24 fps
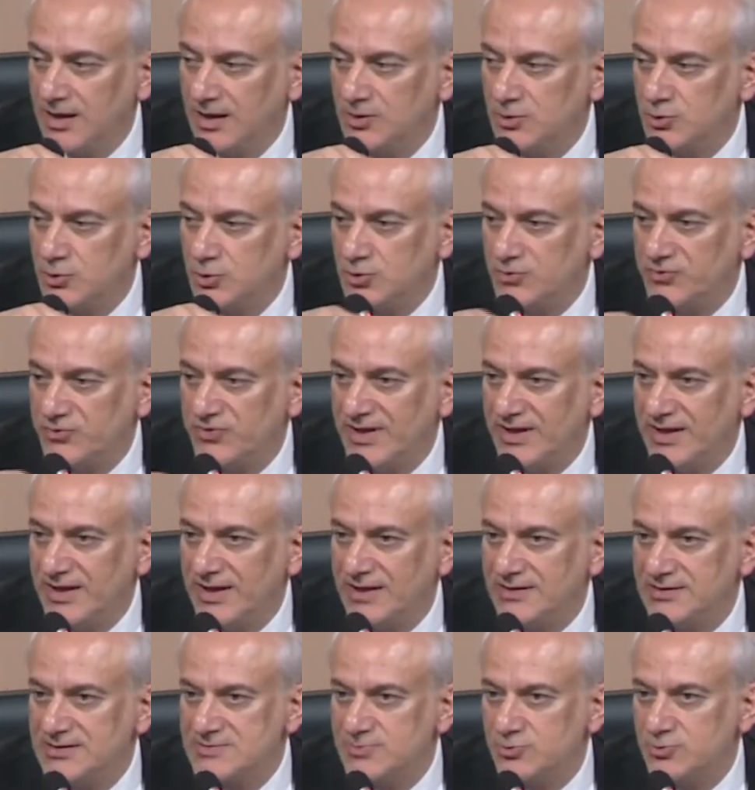Lütfen
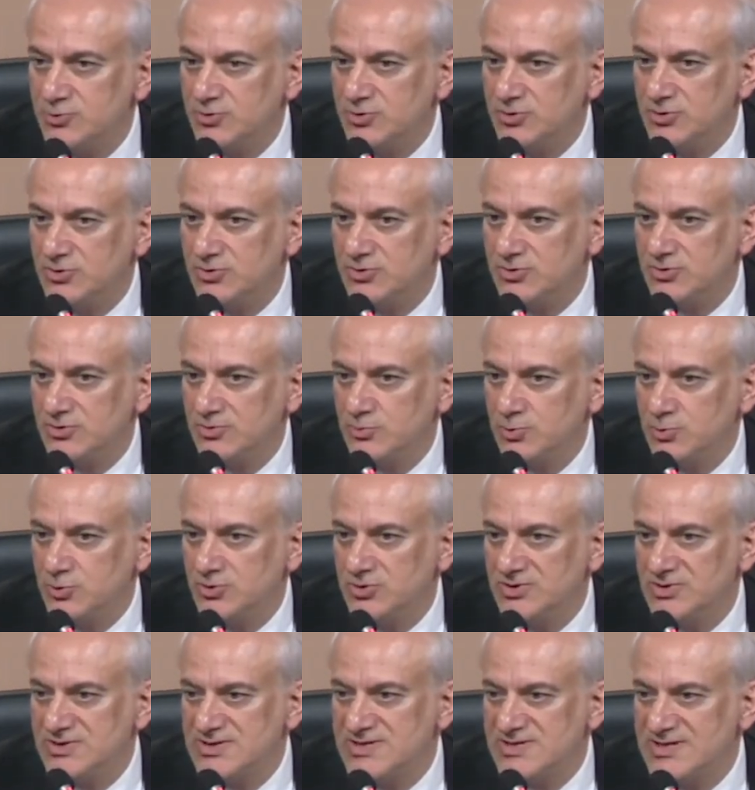yalnız bunu
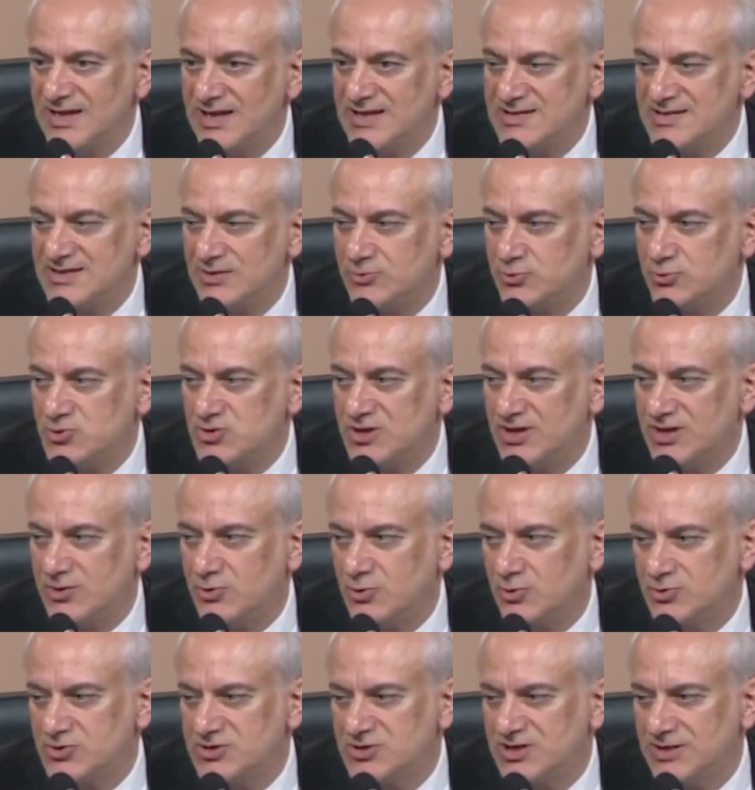bunu siyaset üzeri
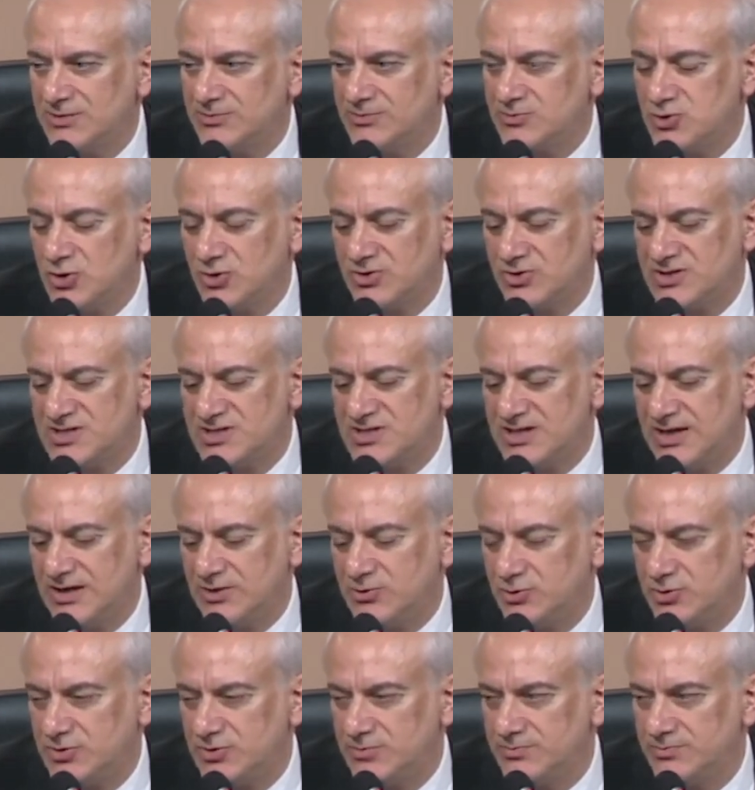konuşalım. Çok rica
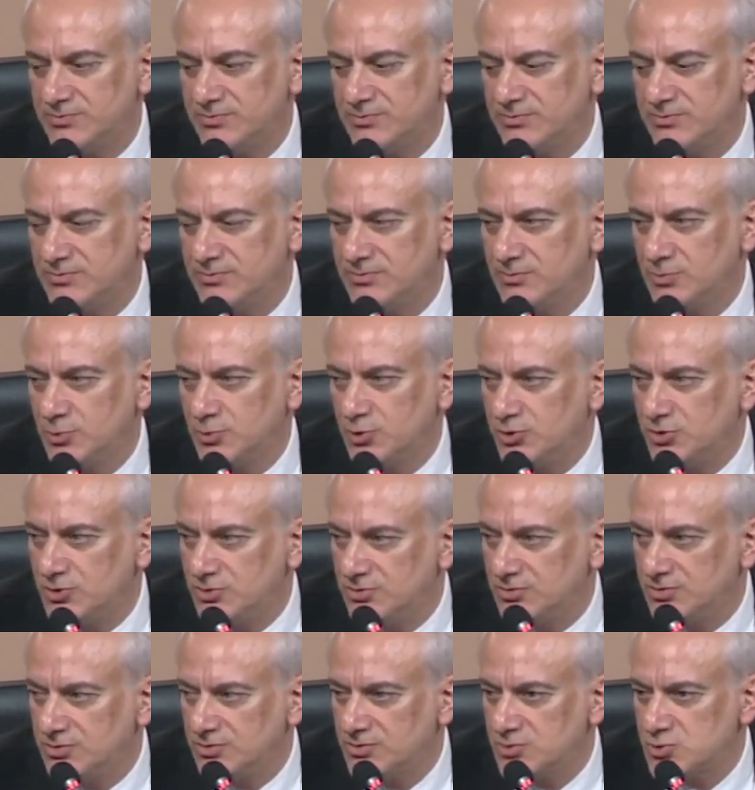ediyorum. Buyurun
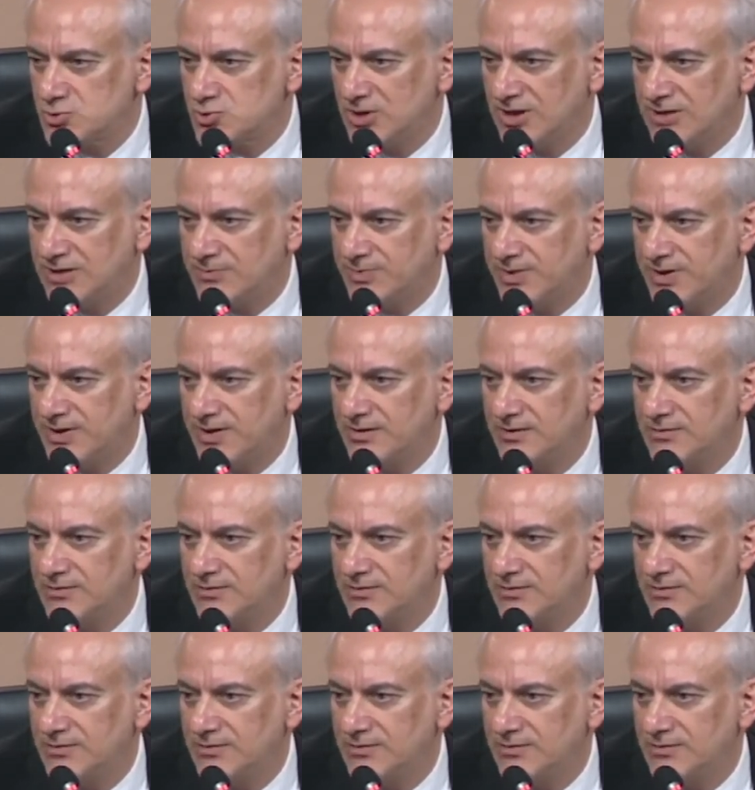Suat Bey.